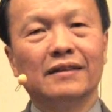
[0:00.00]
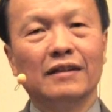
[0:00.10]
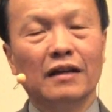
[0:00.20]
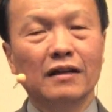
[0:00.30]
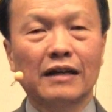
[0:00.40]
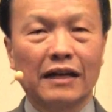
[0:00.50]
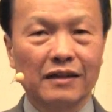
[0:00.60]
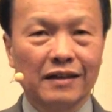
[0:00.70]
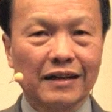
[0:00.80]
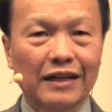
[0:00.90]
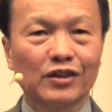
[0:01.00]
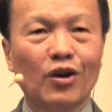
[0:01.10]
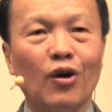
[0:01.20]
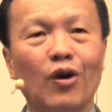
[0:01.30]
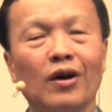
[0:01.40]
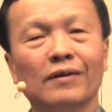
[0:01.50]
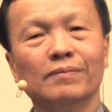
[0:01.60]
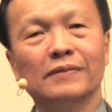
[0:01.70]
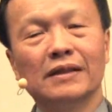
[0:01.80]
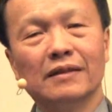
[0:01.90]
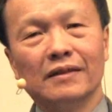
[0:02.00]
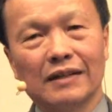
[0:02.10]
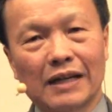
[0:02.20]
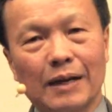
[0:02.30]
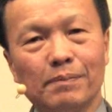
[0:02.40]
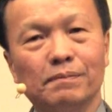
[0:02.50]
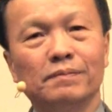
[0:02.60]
ในเรื่องการเงินการทองนะครับ